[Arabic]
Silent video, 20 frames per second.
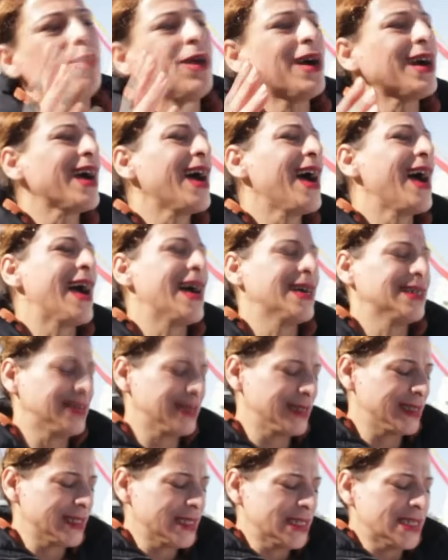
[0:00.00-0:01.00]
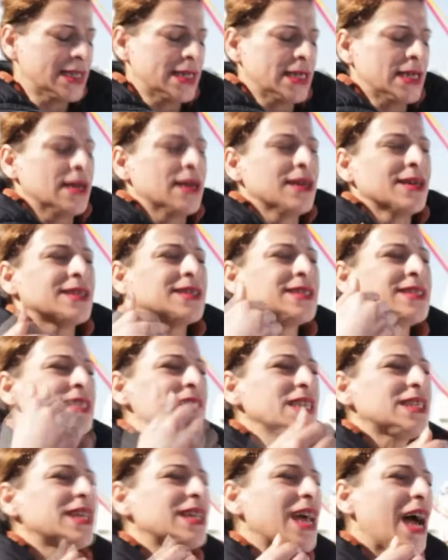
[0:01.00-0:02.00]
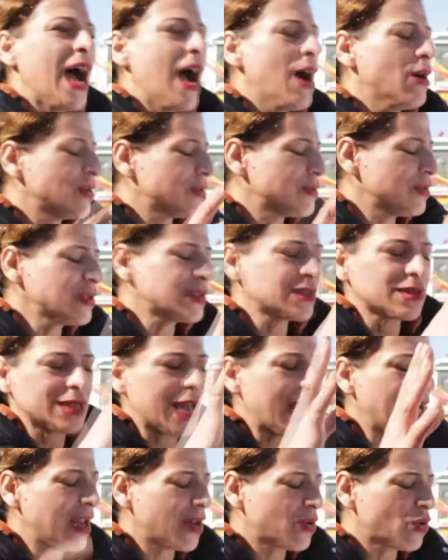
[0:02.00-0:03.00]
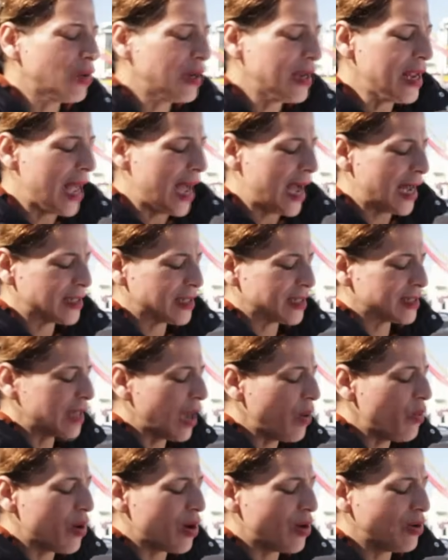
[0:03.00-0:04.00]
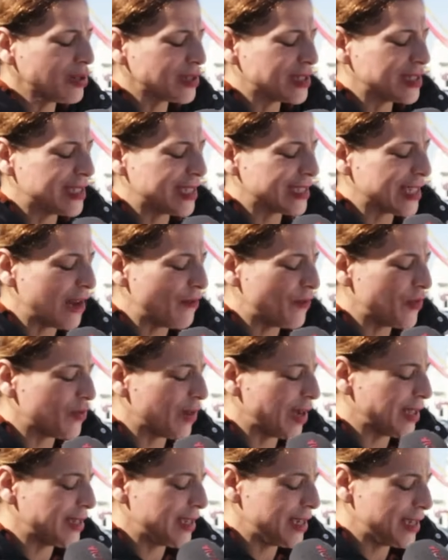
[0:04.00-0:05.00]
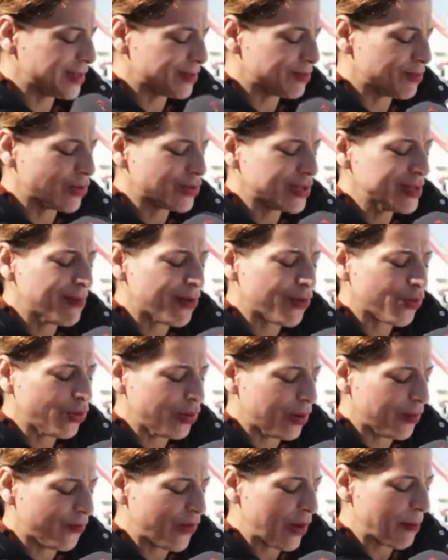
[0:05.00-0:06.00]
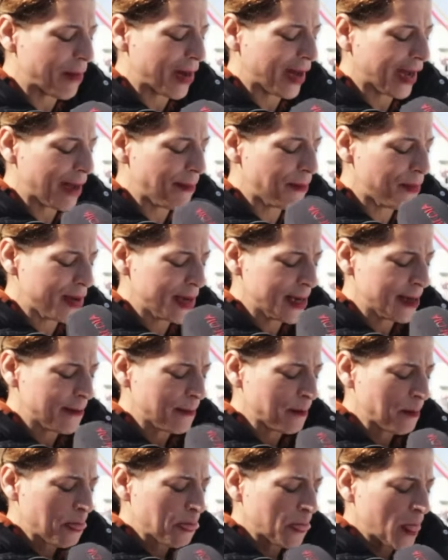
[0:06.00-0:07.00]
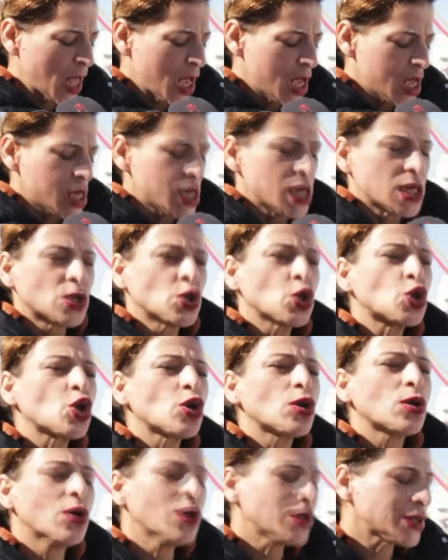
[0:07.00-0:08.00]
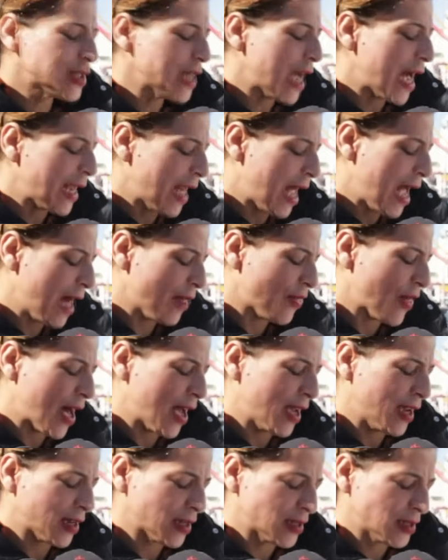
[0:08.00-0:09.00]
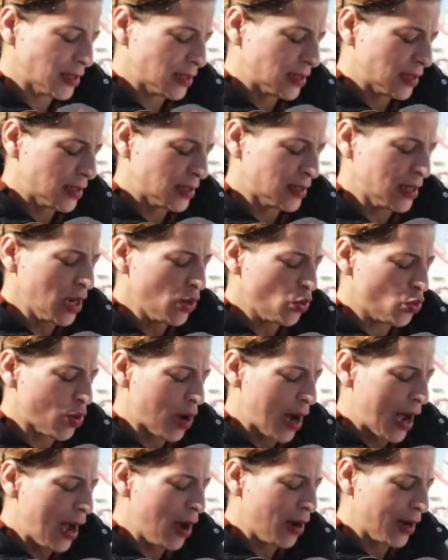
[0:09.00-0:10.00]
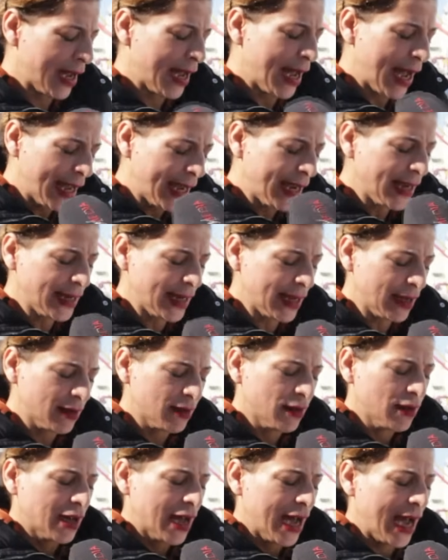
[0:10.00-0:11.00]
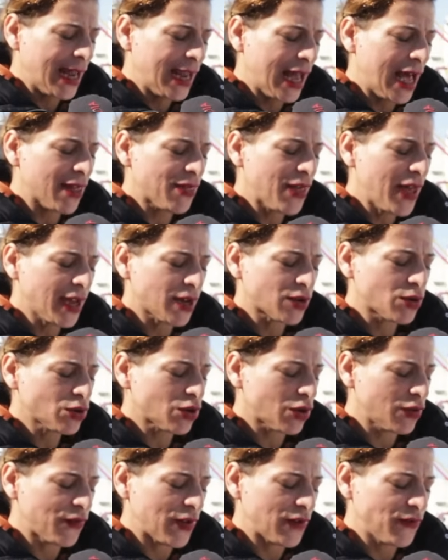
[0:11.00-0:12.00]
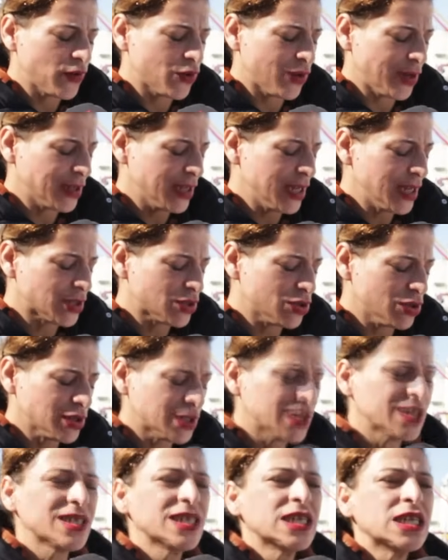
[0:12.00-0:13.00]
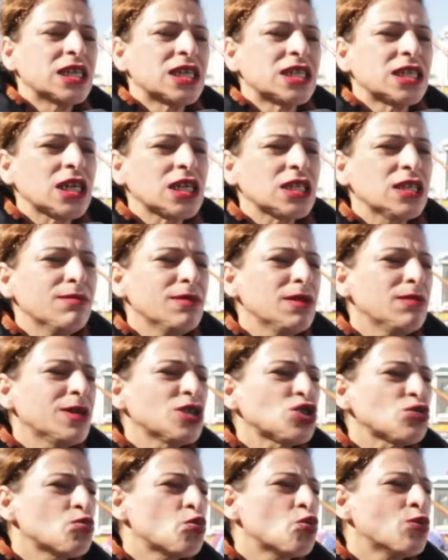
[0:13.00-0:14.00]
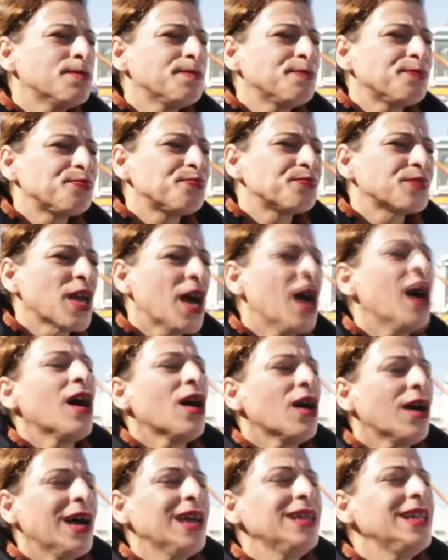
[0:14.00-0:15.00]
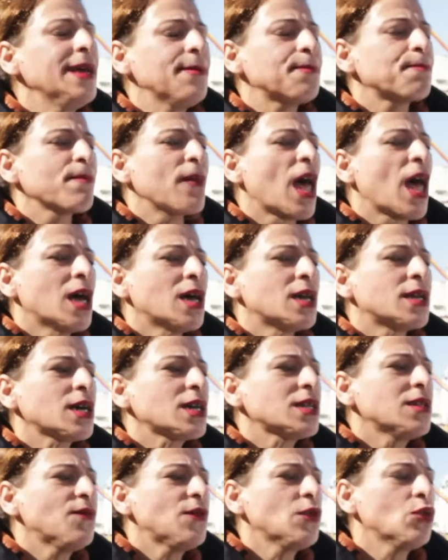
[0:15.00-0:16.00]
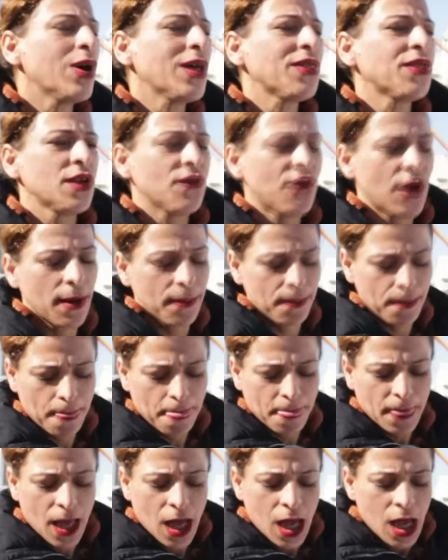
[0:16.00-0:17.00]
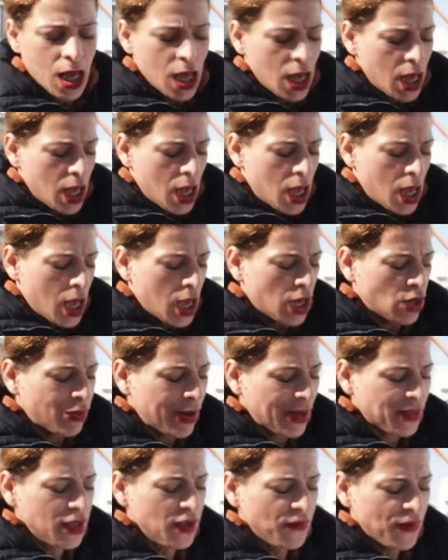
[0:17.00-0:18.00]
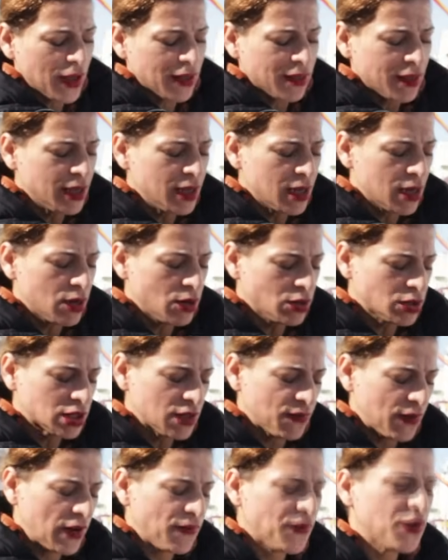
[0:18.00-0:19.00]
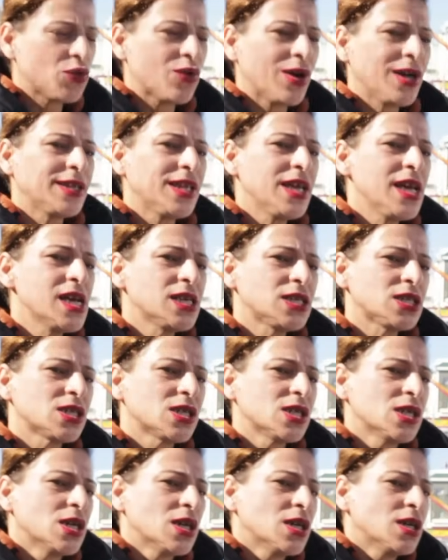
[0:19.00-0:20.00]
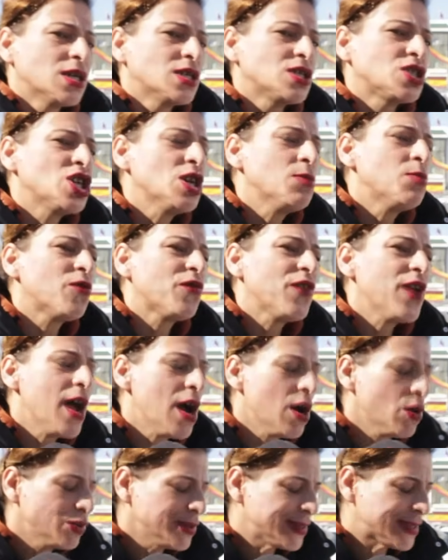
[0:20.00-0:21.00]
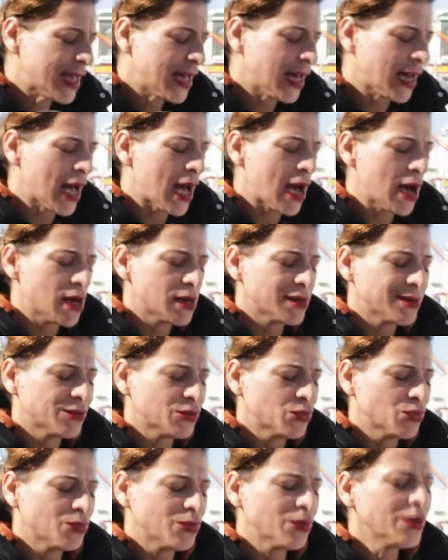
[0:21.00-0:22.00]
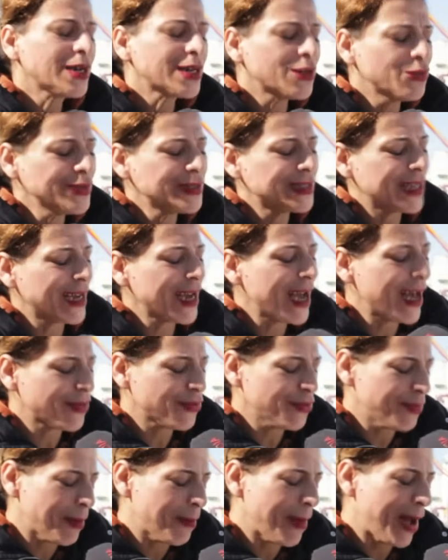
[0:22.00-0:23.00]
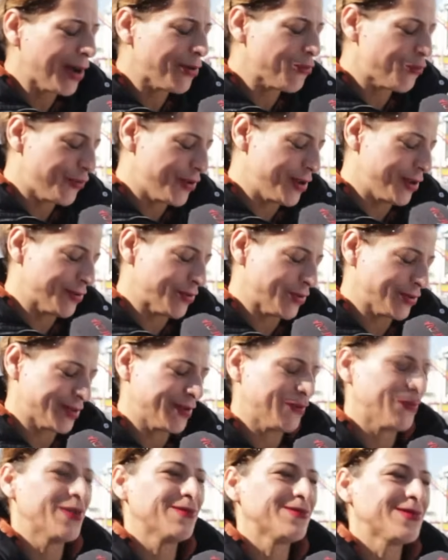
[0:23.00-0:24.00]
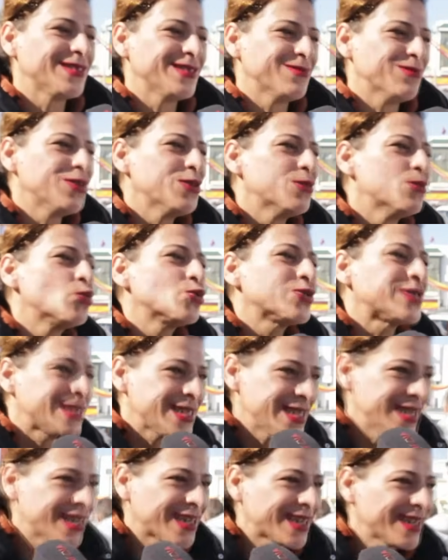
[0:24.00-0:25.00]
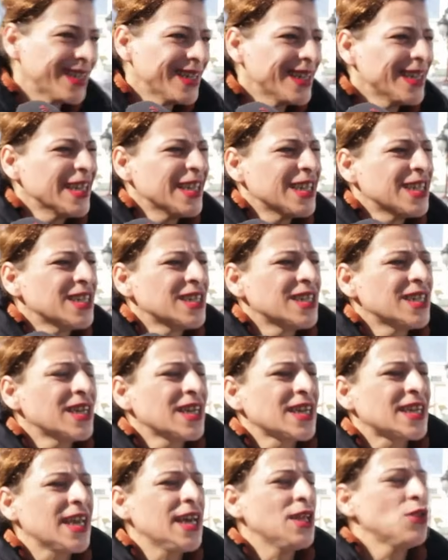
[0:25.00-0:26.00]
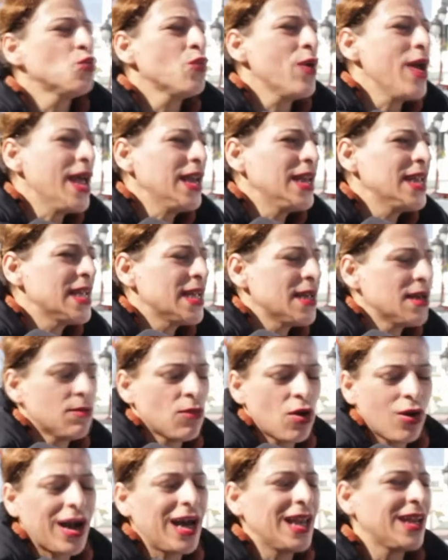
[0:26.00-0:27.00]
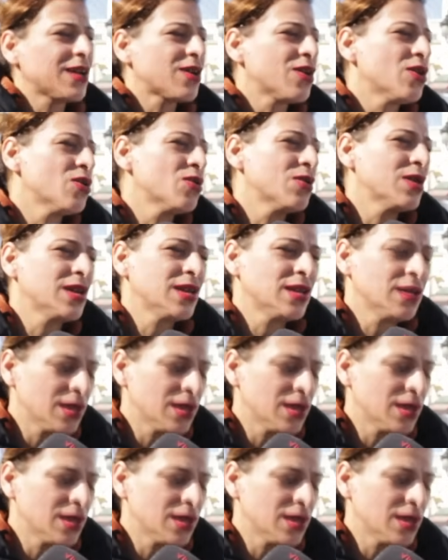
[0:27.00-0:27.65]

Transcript: برا عادي نزيد نعاود نسكت على كل حاجه توا اختي جات 2011 ما ديما نقول لهم فما ربي ندخل اختي على الحظاير ناخو آه، انا على الحظاير ندخل في 2011 اختي نخدم المشموم آه،, اه لا نخدم في الوظيفه الوظيفه هذيا اختي في 2011 جابوا فيها وزراء وكل وزراء هذوما معروفين اختي فهمتني منهم وزير كان والي ما قال لك هو